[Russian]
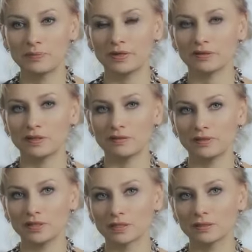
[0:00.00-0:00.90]
первая
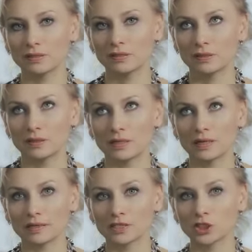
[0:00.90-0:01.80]
вера,
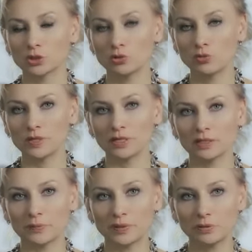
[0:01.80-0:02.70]
что у меня
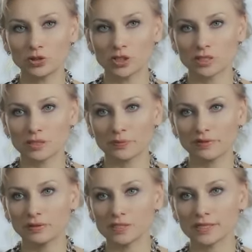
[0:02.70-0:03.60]
это получится,
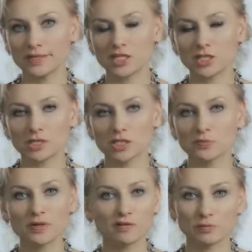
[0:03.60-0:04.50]
появилась, конечно же, с
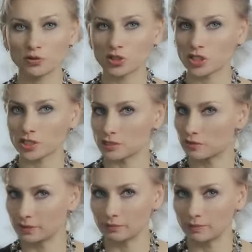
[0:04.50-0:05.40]
первого
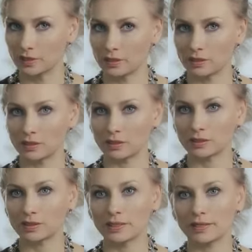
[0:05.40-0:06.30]
путешествия.
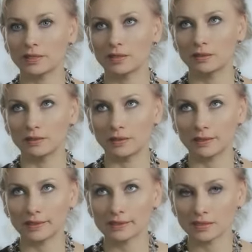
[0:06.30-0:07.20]
Когда я
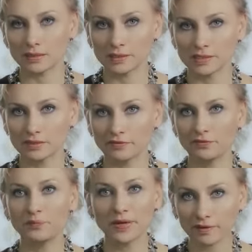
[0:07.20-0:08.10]
оказалась
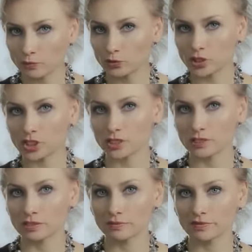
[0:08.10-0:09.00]
в первом
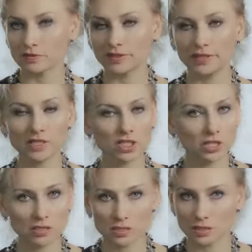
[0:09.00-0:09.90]
путешествии в своей
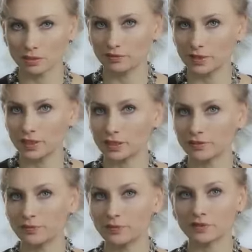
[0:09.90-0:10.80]
жизни,
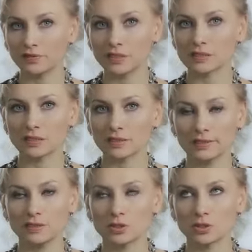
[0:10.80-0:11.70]
выехала впервые за
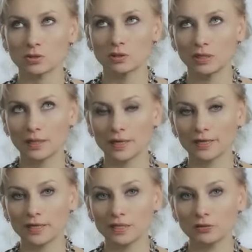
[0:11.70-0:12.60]
границу,
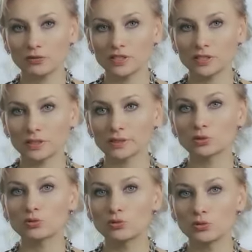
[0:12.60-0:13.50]
я увидела
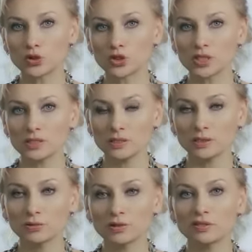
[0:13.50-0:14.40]
другую жизнь
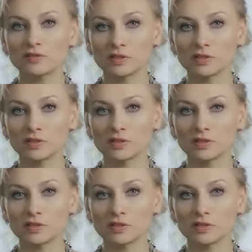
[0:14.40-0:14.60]
и другие